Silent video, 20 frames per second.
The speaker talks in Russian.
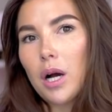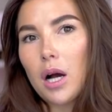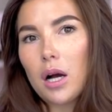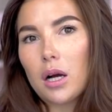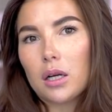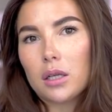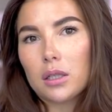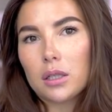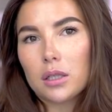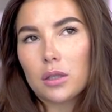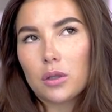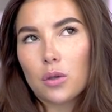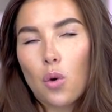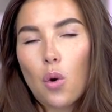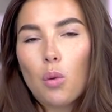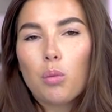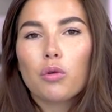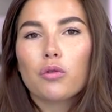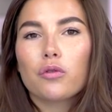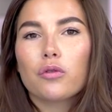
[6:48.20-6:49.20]
как а,
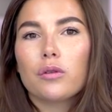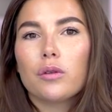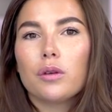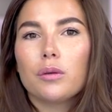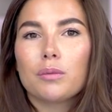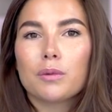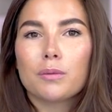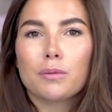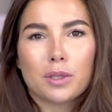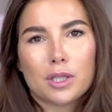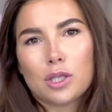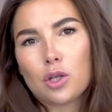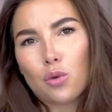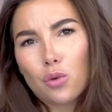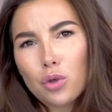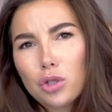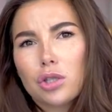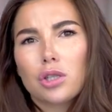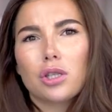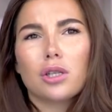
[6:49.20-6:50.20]
обувь и
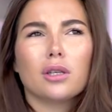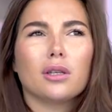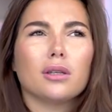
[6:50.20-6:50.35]
босоножки,